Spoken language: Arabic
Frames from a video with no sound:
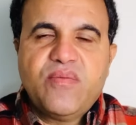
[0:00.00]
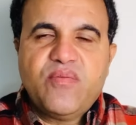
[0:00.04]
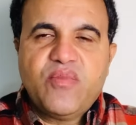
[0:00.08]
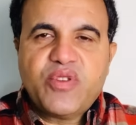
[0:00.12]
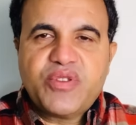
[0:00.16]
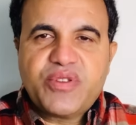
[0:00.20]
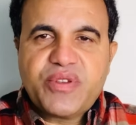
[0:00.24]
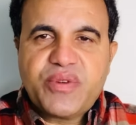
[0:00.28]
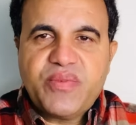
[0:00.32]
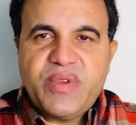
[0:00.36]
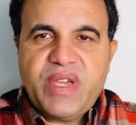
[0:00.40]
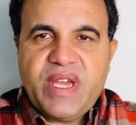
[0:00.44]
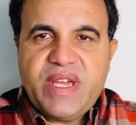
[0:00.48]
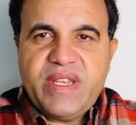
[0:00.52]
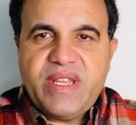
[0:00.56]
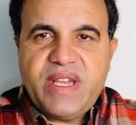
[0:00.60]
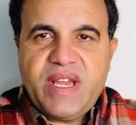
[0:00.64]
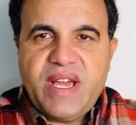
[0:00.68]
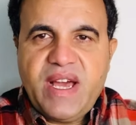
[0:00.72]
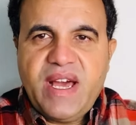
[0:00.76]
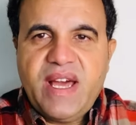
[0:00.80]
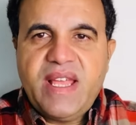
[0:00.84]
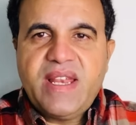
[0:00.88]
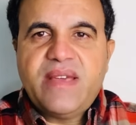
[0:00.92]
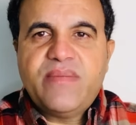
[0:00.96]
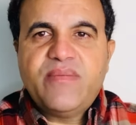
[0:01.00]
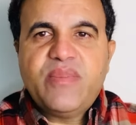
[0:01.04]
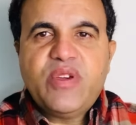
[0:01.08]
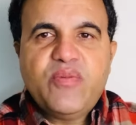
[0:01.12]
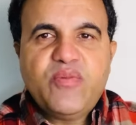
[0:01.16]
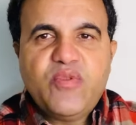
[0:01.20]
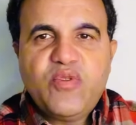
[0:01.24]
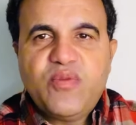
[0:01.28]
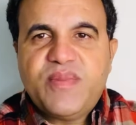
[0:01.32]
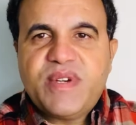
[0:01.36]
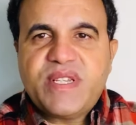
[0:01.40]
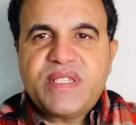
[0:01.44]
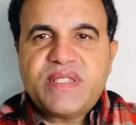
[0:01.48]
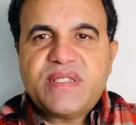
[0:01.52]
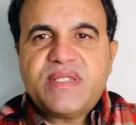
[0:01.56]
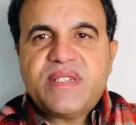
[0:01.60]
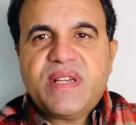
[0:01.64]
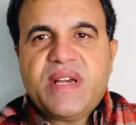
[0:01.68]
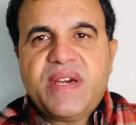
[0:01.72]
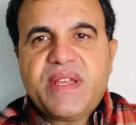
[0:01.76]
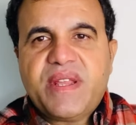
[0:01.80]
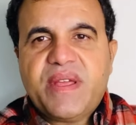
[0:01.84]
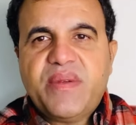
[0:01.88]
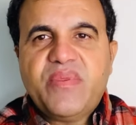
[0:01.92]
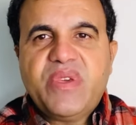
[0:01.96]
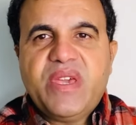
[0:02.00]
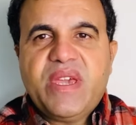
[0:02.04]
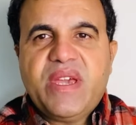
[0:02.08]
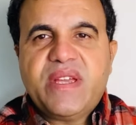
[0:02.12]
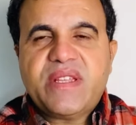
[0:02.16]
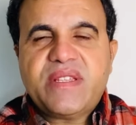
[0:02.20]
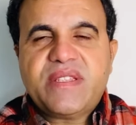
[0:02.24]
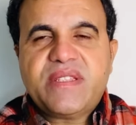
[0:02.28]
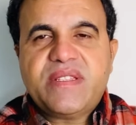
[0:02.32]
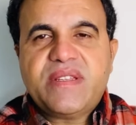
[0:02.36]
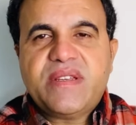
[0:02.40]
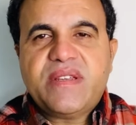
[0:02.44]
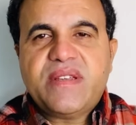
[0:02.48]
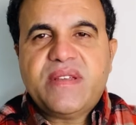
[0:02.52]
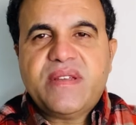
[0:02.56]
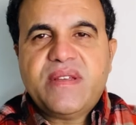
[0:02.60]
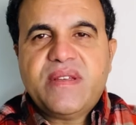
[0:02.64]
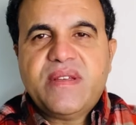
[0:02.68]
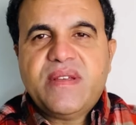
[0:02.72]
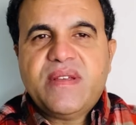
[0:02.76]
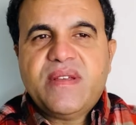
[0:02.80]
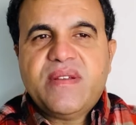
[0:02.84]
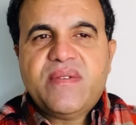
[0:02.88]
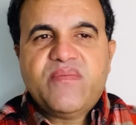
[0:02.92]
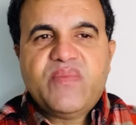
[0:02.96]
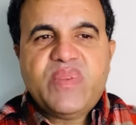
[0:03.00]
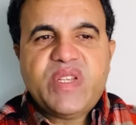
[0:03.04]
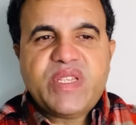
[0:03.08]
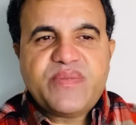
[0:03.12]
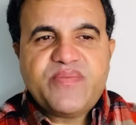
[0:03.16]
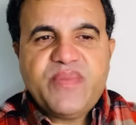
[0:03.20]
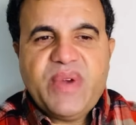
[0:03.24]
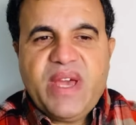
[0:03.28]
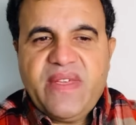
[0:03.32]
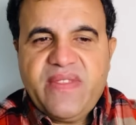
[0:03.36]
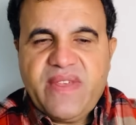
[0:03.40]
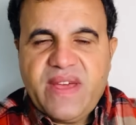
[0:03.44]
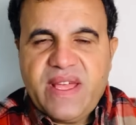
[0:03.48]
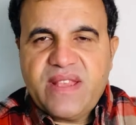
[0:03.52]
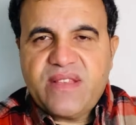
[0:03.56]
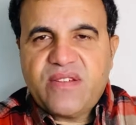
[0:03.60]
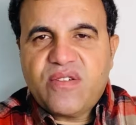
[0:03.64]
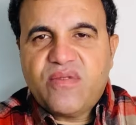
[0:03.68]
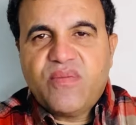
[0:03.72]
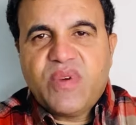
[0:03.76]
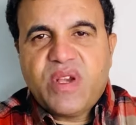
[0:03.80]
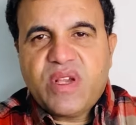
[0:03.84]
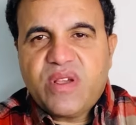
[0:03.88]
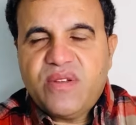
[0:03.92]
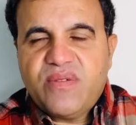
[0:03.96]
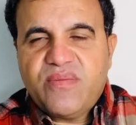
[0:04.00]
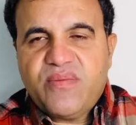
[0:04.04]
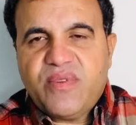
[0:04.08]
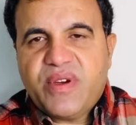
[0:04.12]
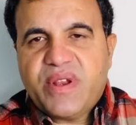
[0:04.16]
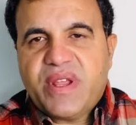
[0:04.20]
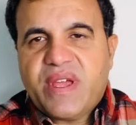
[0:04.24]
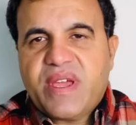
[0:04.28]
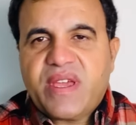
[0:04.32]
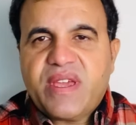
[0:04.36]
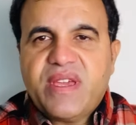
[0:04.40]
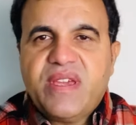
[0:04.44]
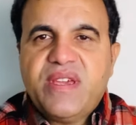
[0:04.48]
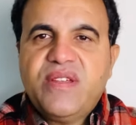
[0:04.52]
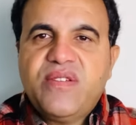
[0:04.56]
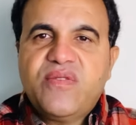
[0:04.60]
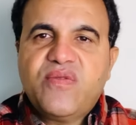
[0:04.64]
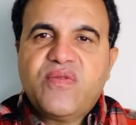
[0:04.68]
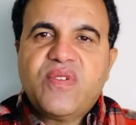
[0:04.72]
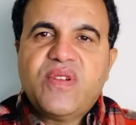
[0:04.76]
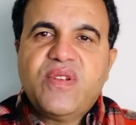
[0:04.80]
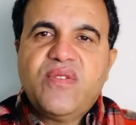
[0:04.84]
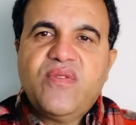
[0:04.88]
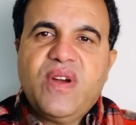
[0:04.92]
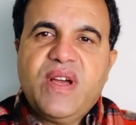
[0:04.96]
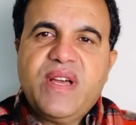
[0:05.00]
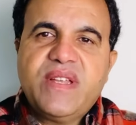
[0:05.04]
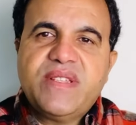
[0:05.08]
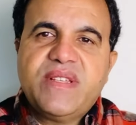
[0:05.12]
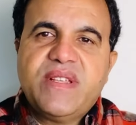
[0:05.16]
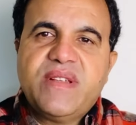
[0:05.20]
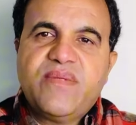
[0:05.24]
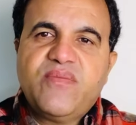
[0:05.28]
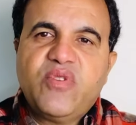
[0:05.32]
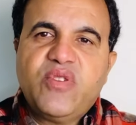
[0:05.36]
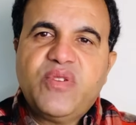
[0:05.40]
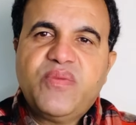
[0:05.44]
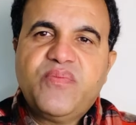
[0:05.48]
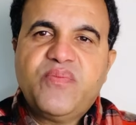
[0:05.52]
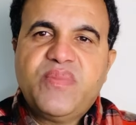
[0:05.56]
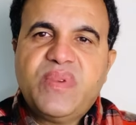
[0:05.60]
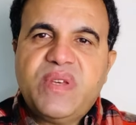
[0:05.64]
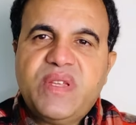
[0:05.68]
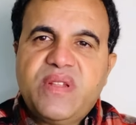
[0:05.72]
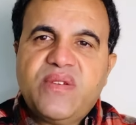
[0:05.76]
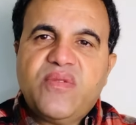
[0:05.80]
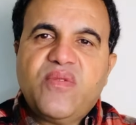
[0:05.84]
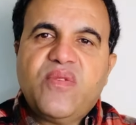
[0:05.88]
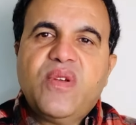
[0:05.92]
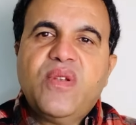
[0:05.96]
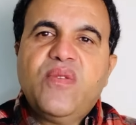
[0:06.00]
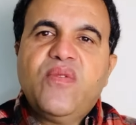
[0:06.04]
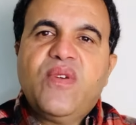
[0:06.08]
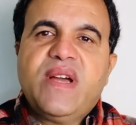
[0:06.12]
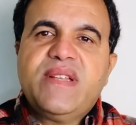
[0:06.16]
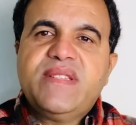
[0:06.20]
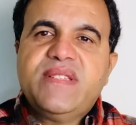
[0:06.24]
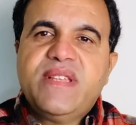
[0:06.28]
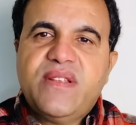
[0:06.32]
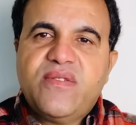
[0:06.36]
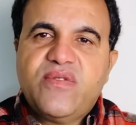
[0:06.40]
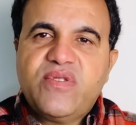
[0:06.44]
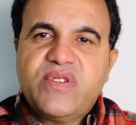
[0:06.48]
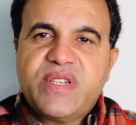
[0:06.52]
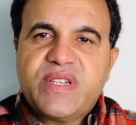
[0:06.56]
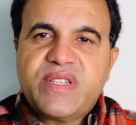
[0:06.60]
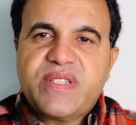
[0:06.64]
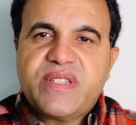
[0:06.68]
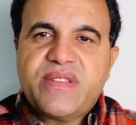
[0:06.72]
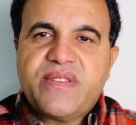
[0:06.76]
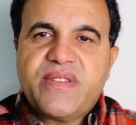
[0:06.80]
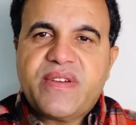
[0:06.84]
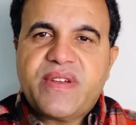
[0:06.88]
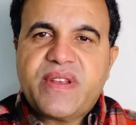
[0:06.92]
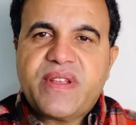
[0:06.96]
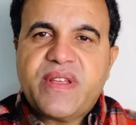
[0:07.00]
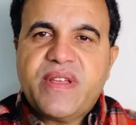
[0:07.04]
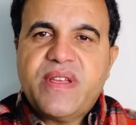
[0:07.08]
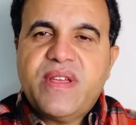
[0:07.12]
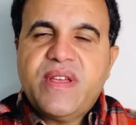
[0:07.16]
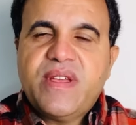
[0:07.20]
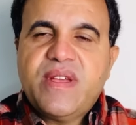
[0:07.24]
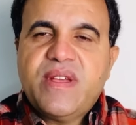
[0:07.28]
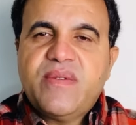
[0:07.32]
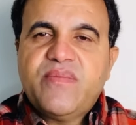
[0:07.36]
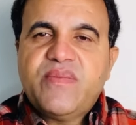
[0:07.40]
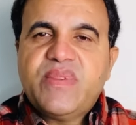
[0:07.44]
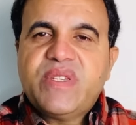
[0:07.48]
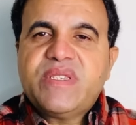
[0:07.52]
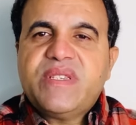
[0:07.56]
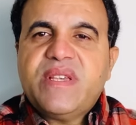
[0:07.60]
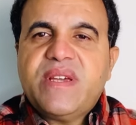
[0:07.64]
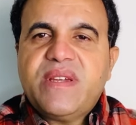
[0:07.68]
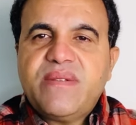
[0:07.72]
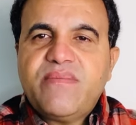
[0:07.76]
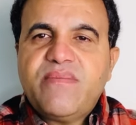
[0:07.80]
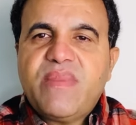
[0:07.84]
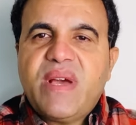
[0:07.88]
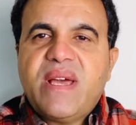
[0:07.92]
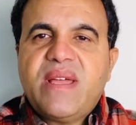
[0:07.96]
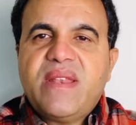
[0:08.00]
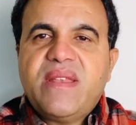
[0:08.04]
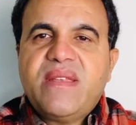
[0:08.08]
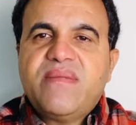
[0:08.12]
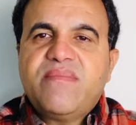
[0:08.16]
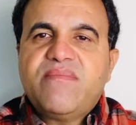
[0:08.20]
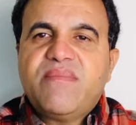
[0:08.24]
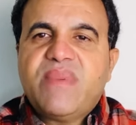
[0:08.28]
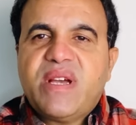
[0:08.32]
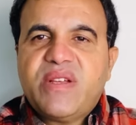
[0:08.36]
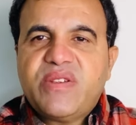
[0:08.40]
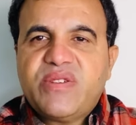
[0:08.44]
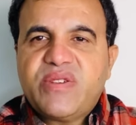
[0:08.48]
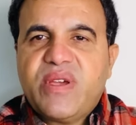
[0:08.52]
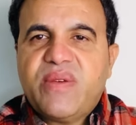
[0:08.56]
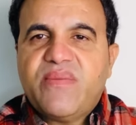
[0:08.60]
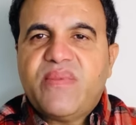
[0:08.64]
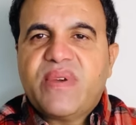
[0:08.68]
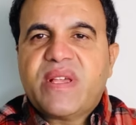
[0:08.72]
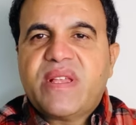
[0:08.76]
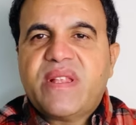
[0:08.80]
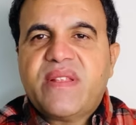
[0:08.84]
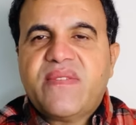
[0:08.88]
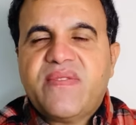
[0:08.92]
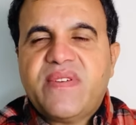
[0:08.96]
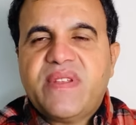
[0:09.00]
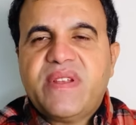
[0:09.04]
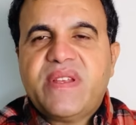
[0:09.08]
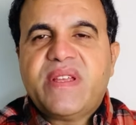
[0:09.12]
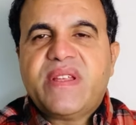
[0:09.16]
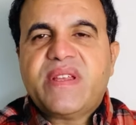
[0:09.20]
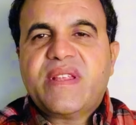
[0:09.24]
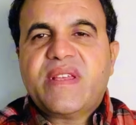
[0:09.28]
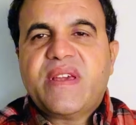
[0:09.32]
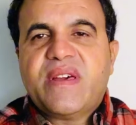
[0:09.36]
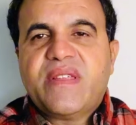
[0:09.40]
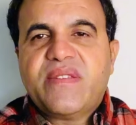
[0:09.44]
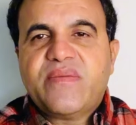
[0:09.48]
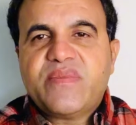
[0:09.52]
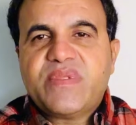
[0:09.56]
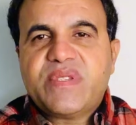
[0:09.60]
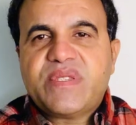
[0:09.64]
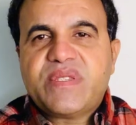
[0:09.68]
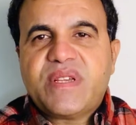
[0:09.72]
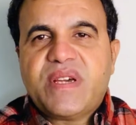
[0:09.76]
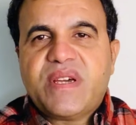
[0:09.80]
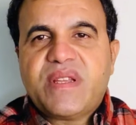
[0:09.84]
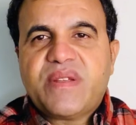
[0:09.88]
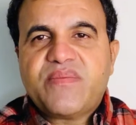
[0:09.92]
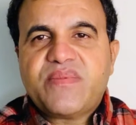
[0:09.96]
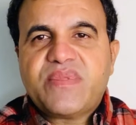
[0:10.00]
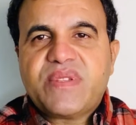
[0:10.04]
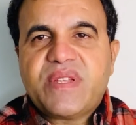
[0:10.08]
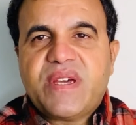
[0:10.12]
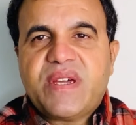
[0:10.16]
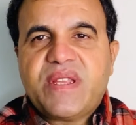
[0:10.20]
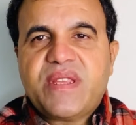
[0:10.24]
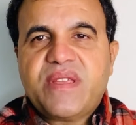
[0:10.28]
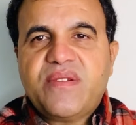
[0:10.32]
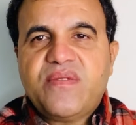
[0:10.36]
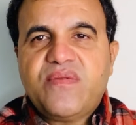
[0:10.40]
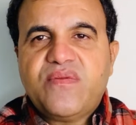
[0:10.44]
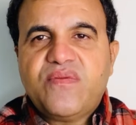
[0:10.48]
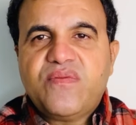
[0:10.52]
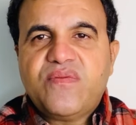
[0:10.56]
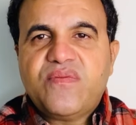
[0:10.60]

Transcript: مطرب يعني عالمي مو بس عربي حتى بس مع ذلك هم كلهم عراقيين وكل واحد له محبينه وكل واحد له وجهه نظر بس يعني ما ما جايبك الفنان كاظم الساهر الطاري